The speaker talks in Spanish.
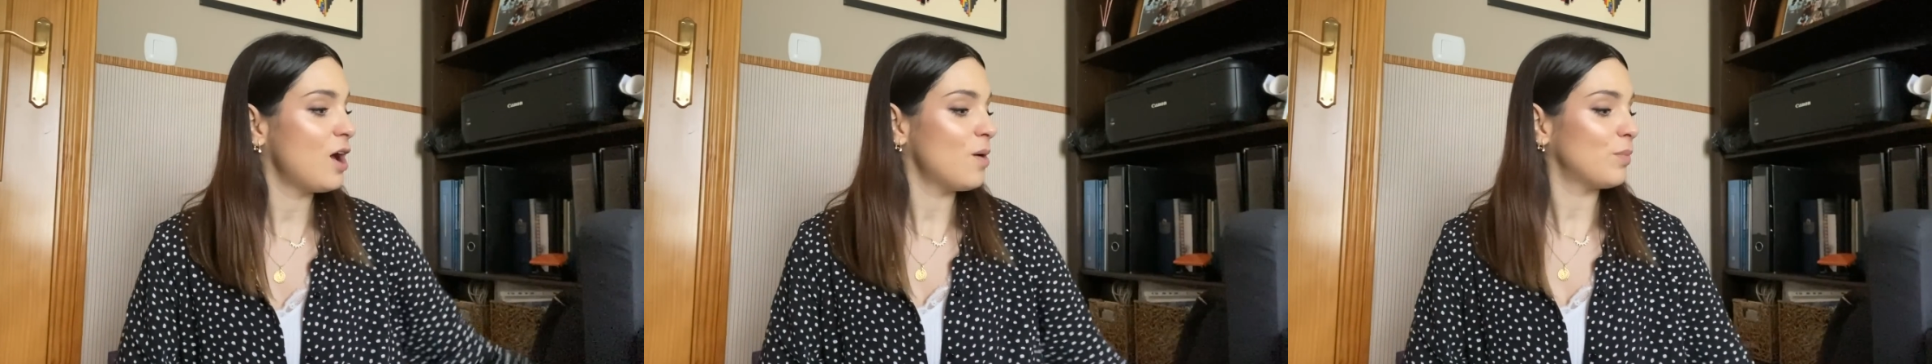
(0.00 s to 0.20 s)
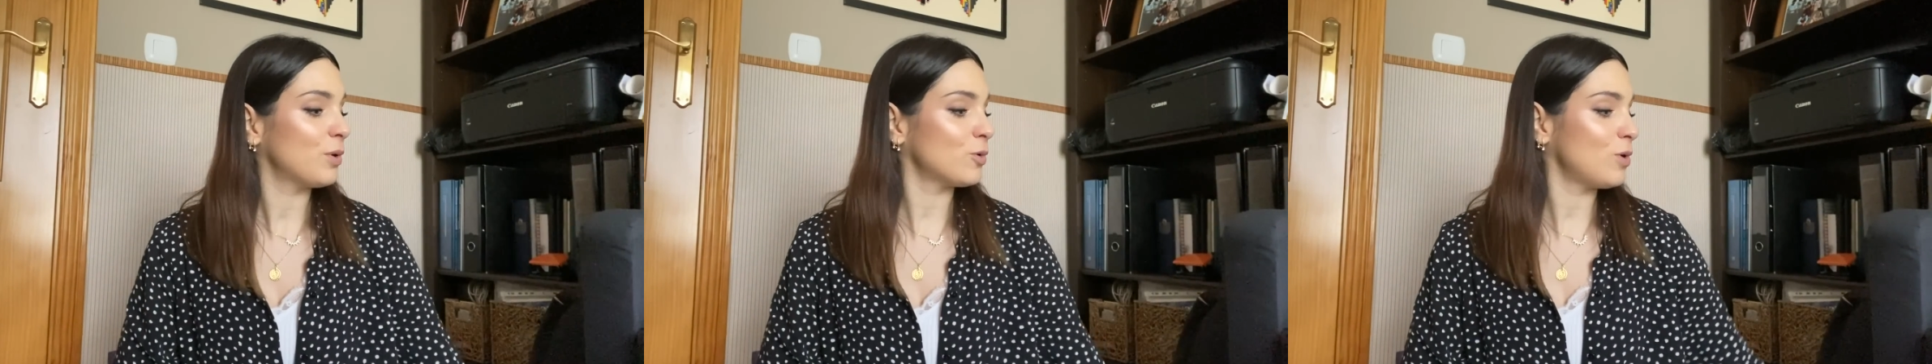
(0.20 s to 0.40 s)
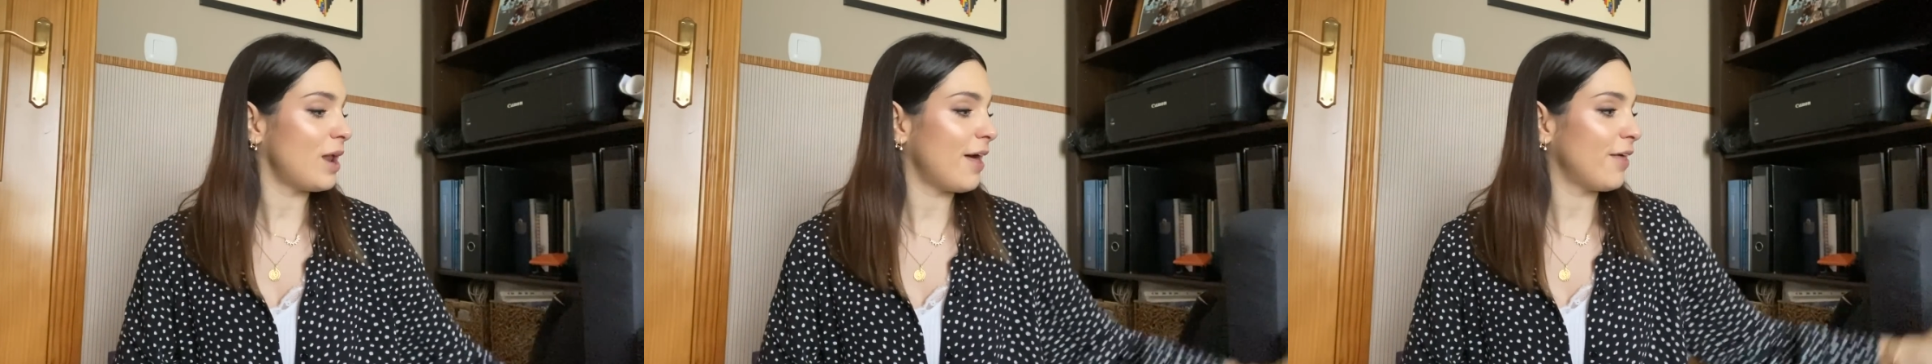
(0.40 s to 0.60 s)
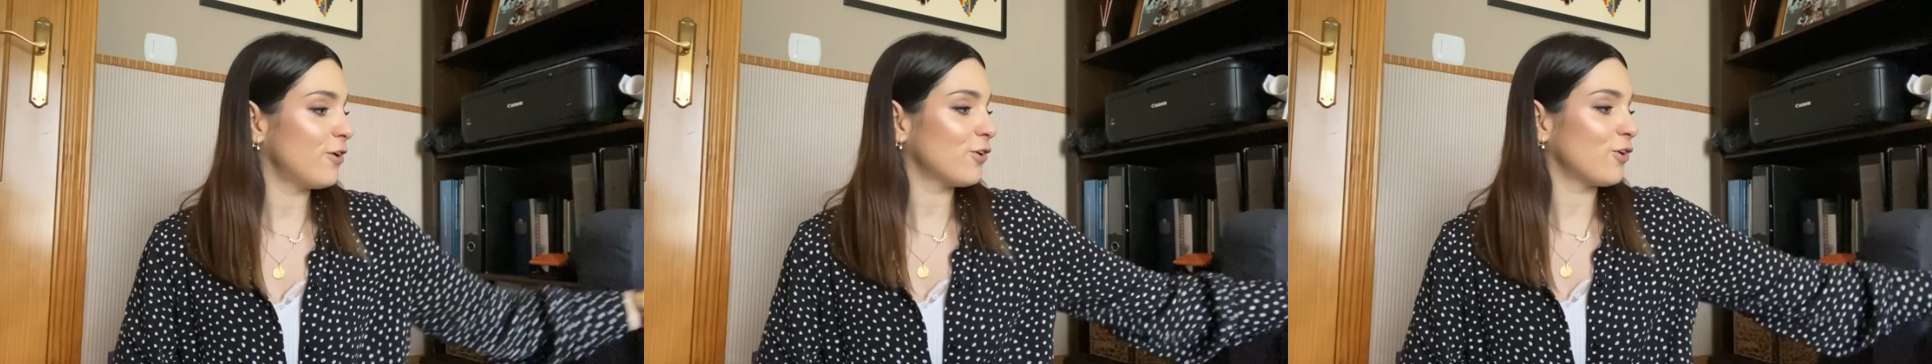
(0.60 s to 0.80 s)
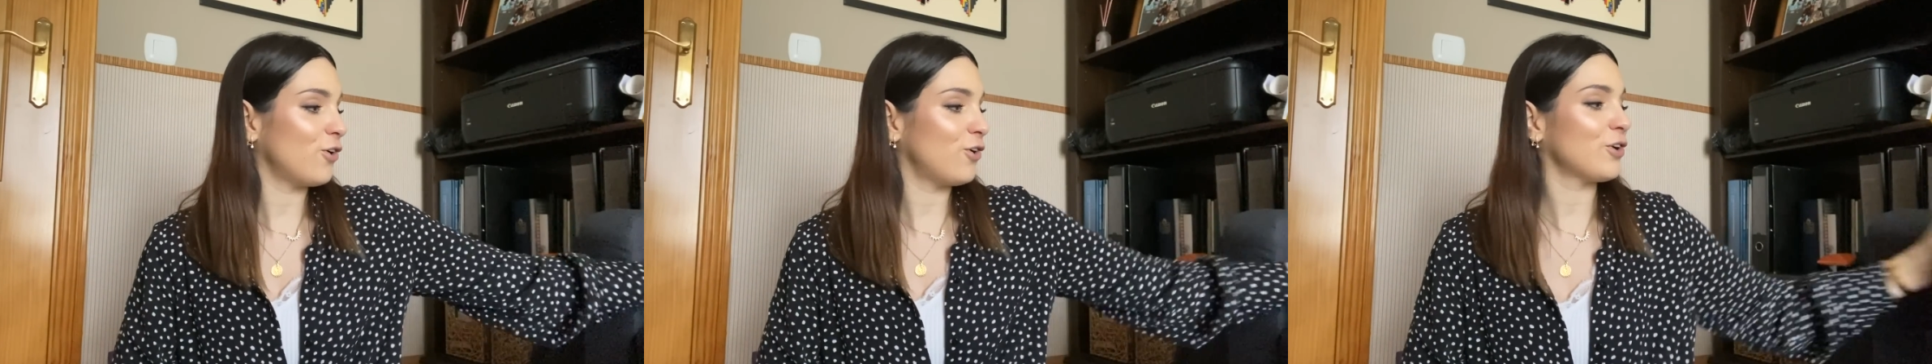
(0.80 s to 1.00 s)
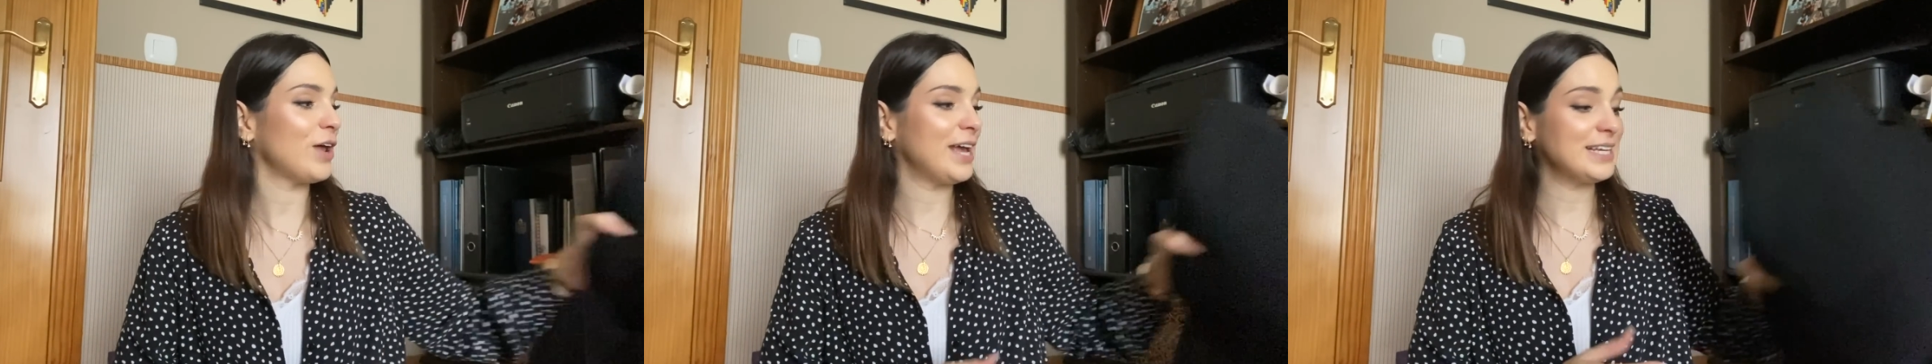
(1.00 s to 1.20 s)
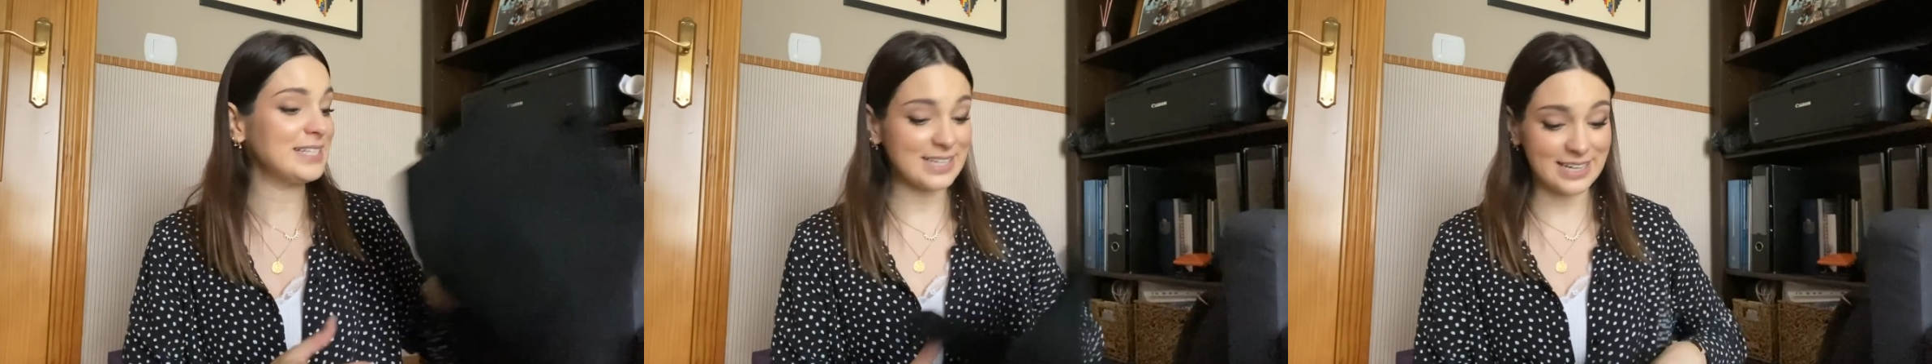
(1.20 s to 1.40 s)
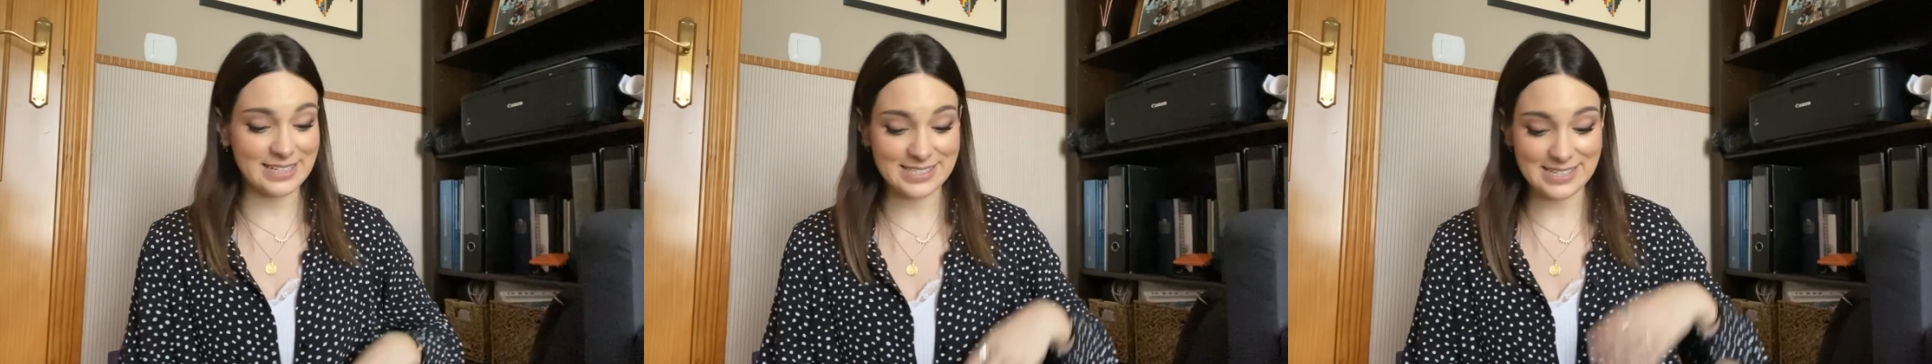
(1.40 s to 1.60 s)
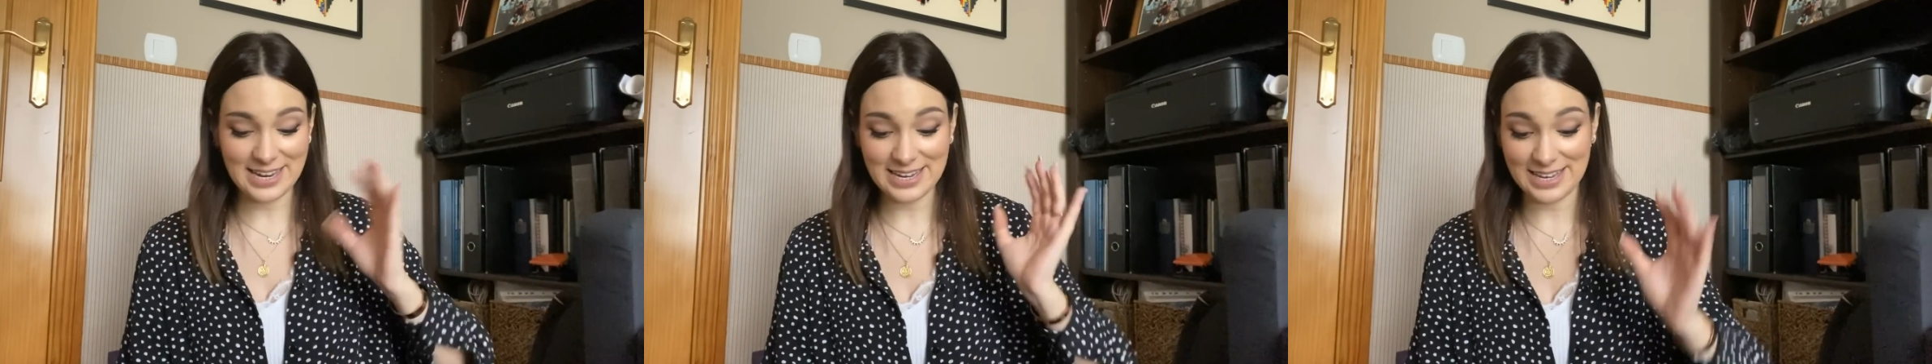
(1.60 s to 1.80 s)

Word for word: por un lado con este jersey,